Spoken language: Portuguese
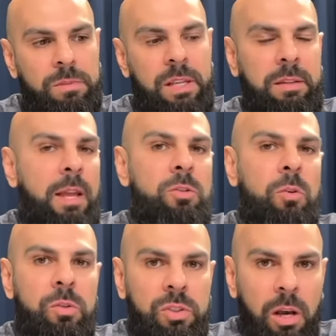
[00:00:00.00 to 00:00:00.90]
você ah. tem
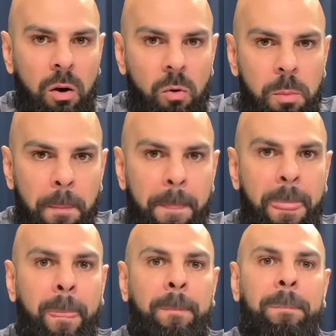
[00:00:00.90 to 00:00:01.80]
solução.
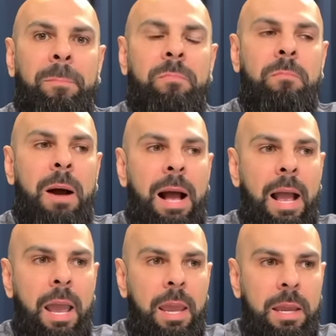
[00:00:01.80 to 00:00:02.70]
Uhum
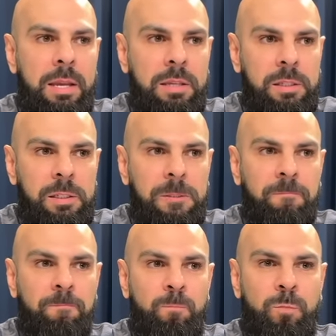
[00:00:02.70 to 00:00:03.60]
mas
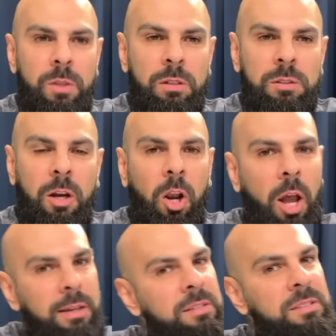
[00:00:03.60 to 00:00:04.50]

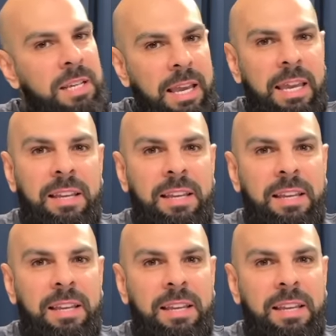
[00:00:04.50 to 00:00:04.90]
clock sticking.